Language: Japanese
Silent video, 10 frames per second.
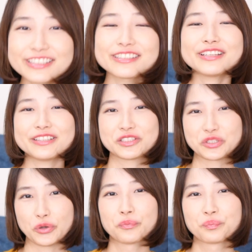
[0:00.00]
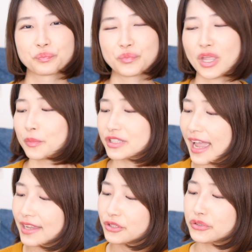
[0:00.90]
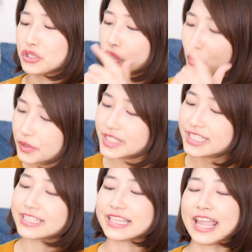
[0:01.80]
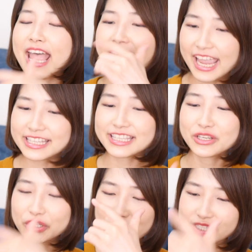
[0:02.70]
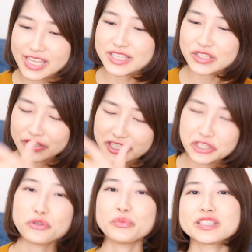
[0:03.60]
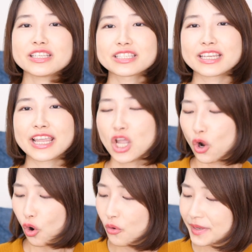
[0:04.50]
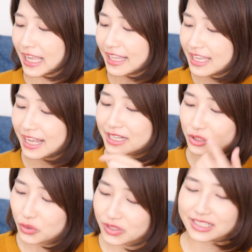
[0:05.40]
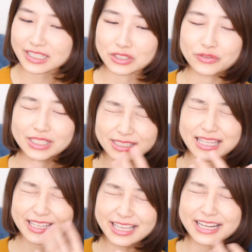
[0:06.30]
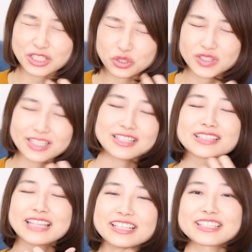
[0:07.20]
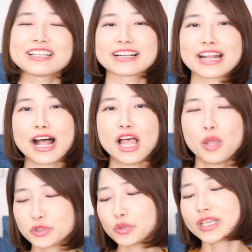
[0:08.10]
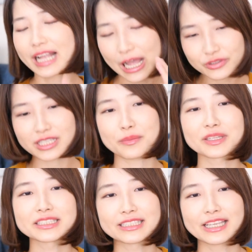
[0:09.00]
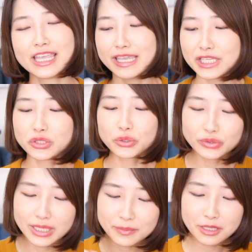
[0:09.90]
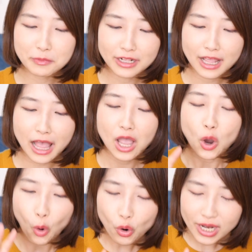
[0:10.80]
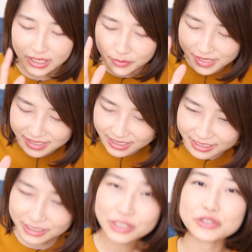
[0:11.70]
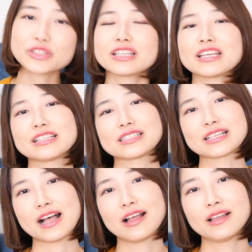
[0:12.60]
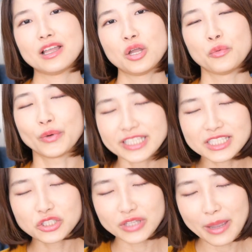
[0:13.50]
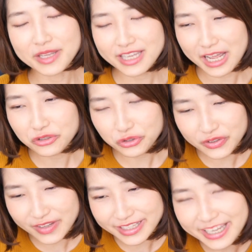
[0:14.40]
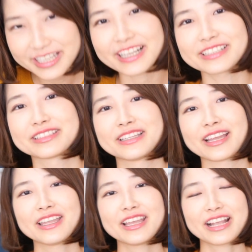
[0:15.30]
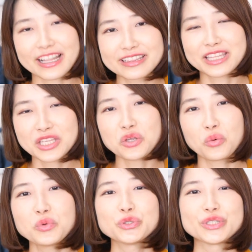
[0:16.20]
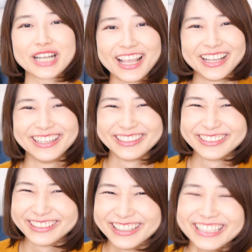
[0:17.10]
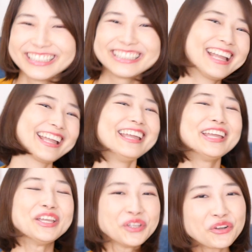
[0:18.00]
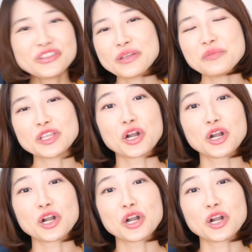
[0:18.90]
したんですよ。もうタイトルにドビュッシーって入ってくるセンスに二度見したし、帯谷原章介さんでしょ。私谷原章介さん大好きだから、まあ、そこで買うって決めたし、一応裏見てみたら音楽ミステリーって言うじゃないですか。私のためにあるのではないかって勝手に思うくらいで、読んでみた